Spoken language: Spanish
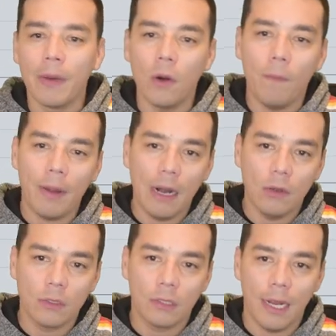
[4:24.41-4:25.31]
Pero para
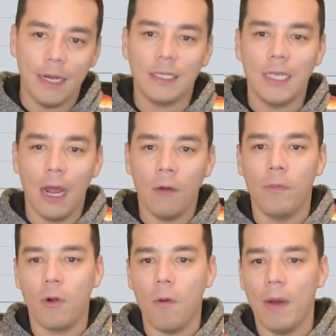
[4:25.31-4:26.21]
los traders ya
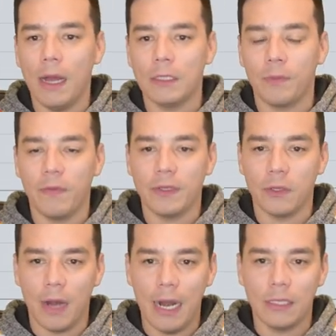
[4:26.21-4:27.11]
un poco más
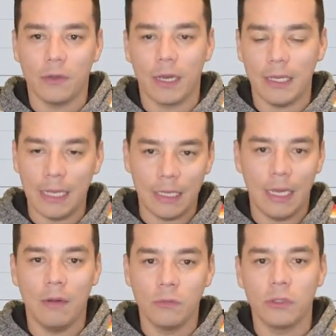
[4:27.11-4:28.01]
profesionales o que ya
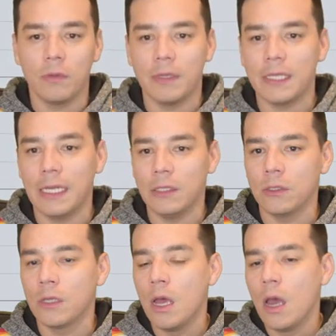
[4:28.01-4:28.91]
tienen mucho más
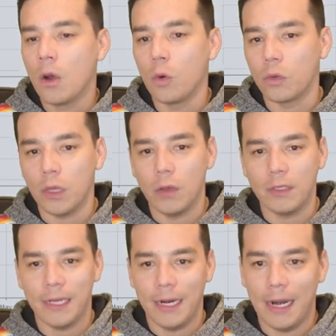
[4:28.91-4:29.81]
años
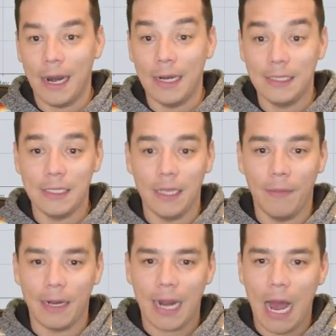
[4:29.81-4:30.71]
curtidos en el análisis
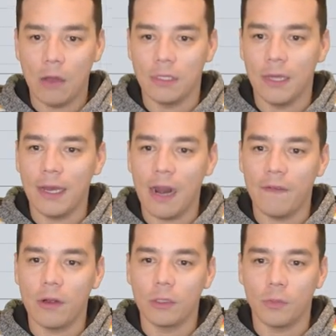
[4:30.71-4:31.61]
de mercados y de
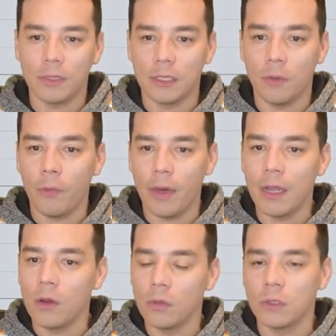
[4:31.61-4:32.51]
gráficos, pues esto
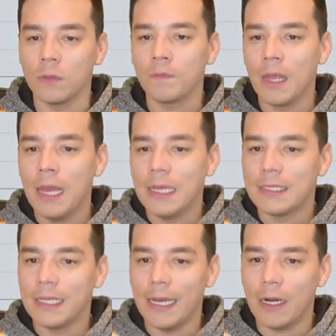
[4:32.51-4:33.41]
puede incluso
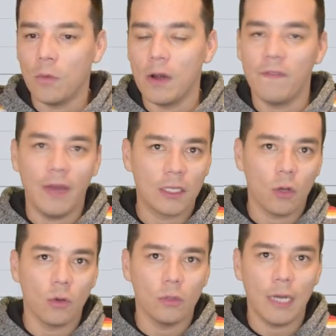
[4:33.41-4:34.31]
ser un
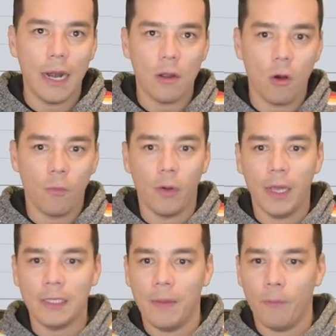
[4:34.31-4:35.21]
efecto contrario o
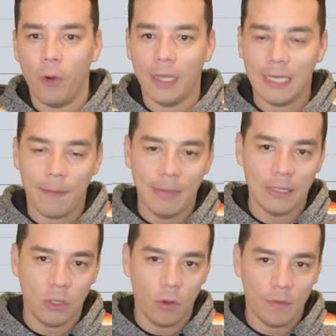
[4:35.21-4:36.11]
puede, ser
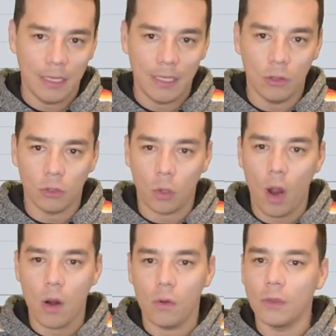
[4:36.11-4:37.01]
visto desde
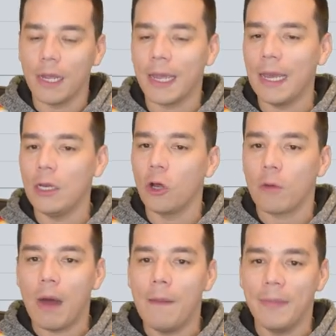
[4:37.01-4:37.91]
otro ángulo, ya que
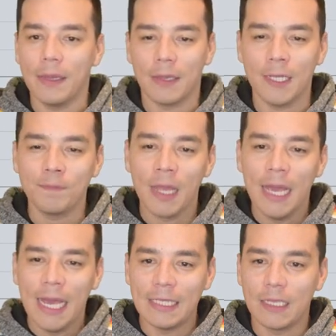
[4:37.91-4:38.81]
normalmente
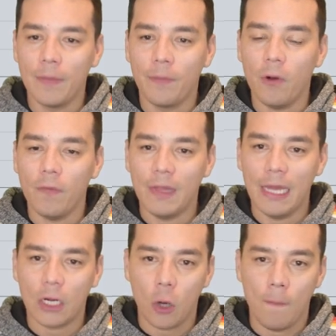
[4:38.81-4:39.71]
este tipo
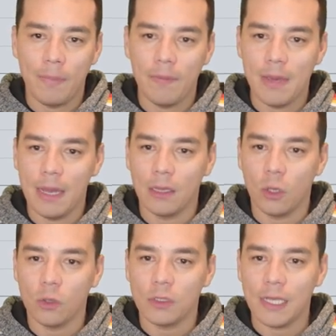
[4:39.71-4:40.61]
de
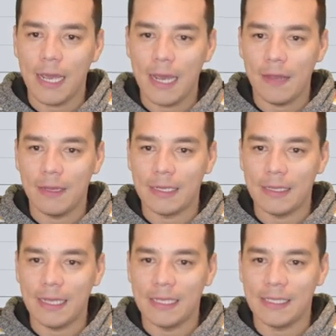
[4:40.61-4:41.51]
rompimientos eh, de
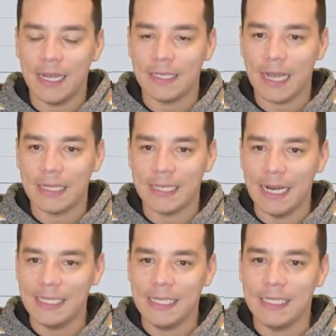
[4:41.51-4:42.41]
tendencias
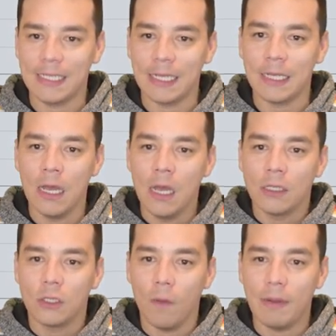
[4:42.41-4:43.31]
hacia alcistas
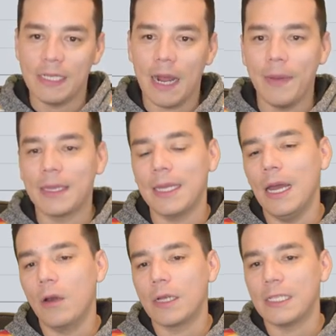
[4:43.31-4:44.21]
son
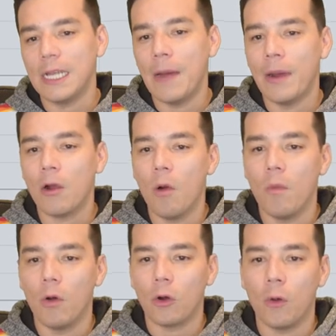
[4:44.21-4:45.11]
básicamente lo que se llaman
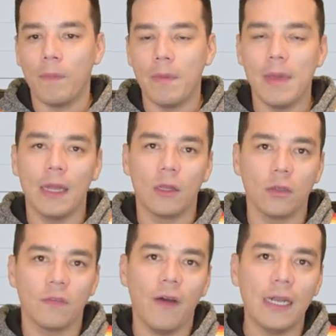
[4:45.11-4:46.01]
como
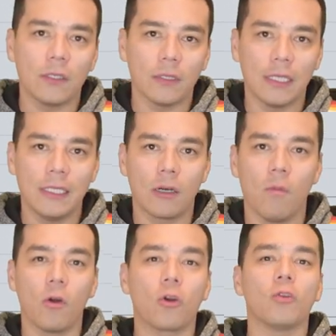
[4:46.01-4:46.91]
rompimientos falsos, es decir,
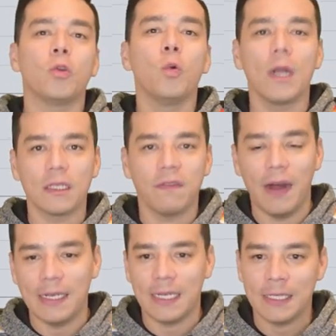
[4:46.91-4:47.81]
como roturas
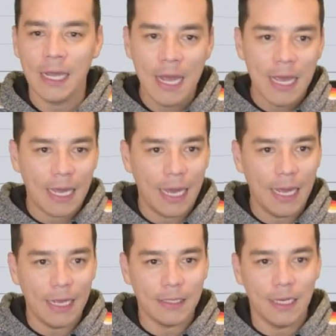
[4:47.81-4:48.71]
falsas
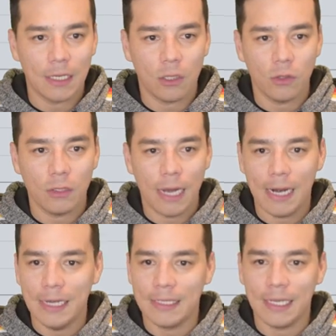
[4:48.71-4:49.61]
que ciertos
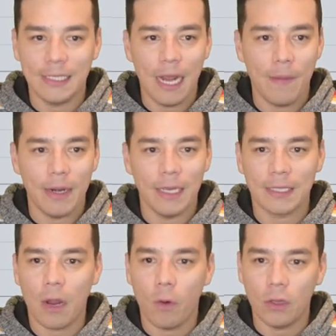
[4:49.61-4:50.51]
analistas llaman, y
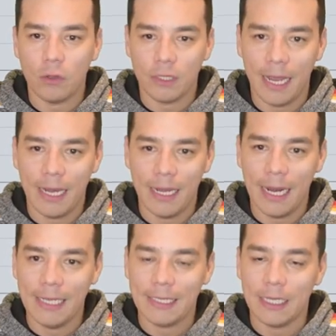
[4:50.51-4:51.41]
es que cuando se
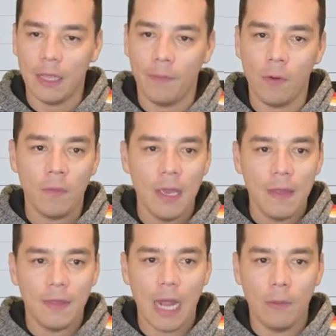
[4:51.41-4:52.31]
genera este tipo,
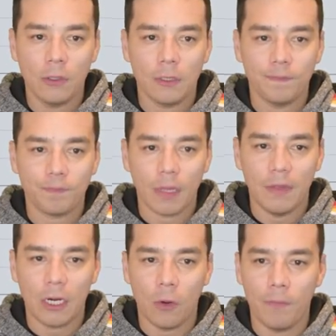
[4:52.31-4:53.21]
digamos,
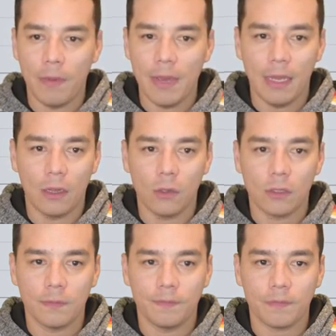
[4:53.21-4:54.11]
de
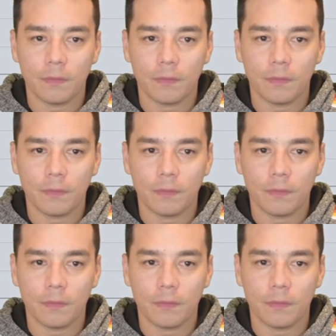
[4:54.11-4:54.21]
rompimientos